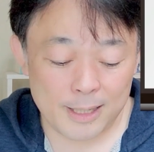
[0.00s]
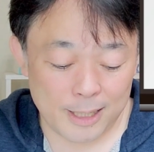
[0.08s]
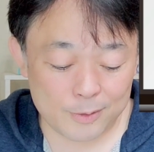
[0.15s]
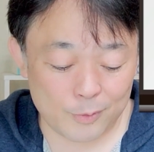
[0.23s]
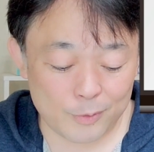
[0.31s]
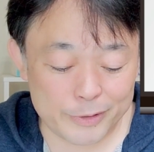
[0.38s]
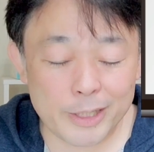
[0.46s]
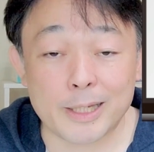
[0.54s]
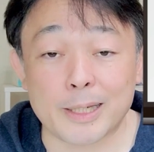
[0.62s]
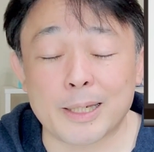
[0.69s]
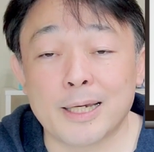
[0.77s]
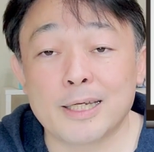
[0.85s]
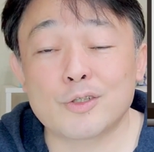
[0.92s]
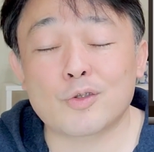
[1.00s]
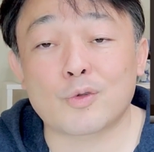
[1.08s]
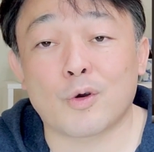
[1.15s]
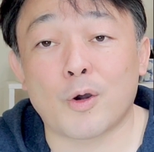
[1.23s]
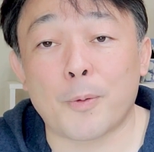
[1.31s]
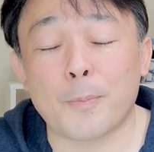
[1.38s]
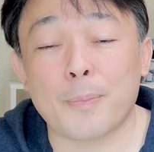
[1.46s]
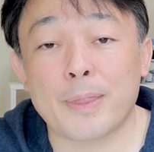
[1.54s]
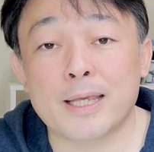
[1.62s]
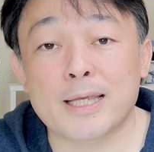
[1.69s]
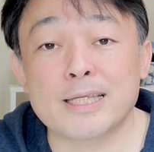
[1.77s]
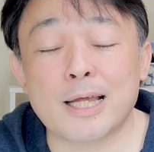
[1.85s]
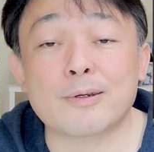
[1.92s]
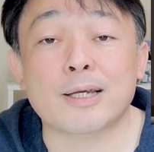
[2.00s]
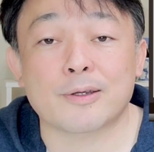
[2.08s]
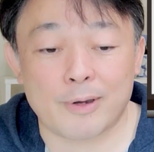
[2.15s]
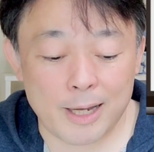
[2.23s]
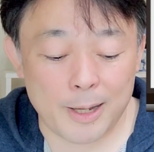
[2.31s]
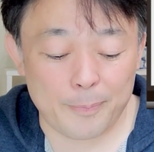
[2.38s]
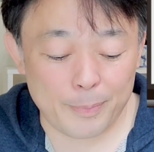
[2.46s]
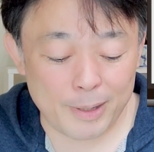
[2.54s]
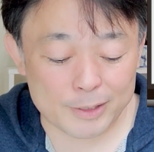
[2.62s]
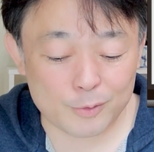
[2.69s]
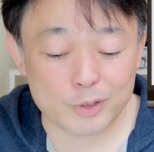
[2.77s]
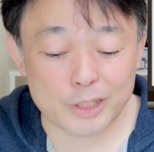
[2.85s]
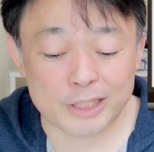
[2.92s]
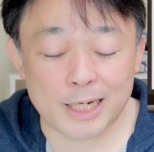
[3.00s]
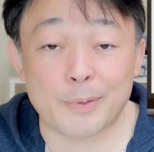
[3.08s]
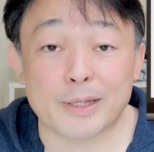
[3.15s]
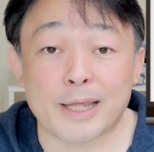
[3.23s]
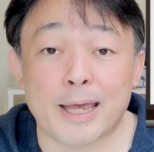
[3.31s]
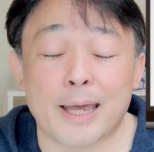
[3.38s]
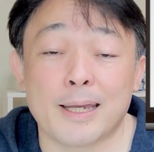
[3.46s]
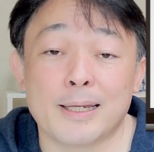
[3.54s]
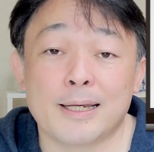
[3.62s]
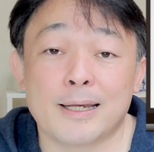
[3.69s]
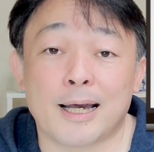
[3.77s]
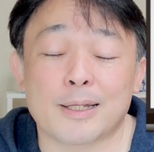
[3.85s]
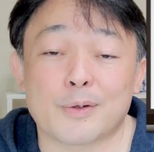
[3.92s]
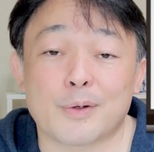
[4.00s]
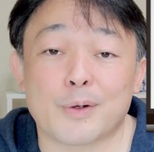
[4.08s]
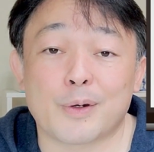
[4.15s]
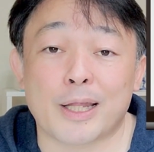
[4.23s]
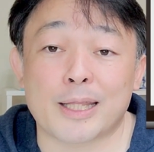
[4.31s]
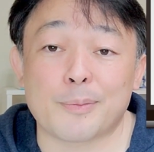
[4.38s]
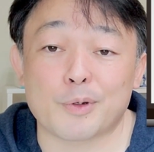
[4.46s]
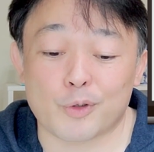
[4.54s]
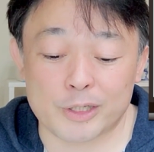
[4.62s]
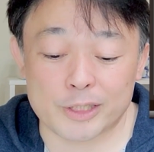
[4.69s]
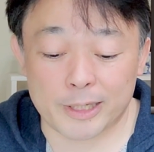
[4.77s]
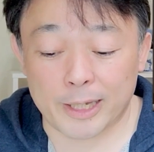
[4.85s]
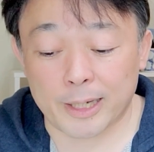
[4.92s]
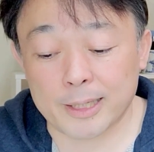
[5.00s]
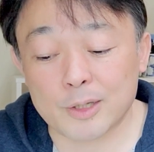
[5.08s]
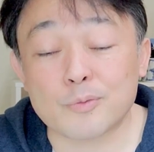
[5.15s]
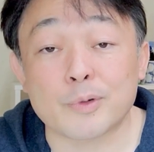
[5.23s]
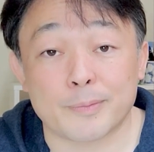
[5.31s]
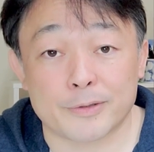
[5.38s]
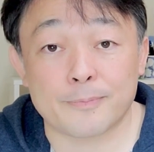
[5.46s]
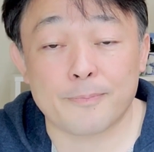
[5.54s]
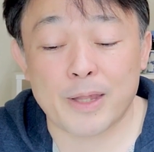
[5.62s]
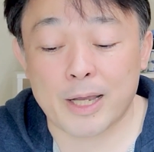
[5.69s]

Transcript: あの、ぜひ、ちょっと気になる方は、まあ、少し調べて、あの、やってみるといいんじゃないかなと思います。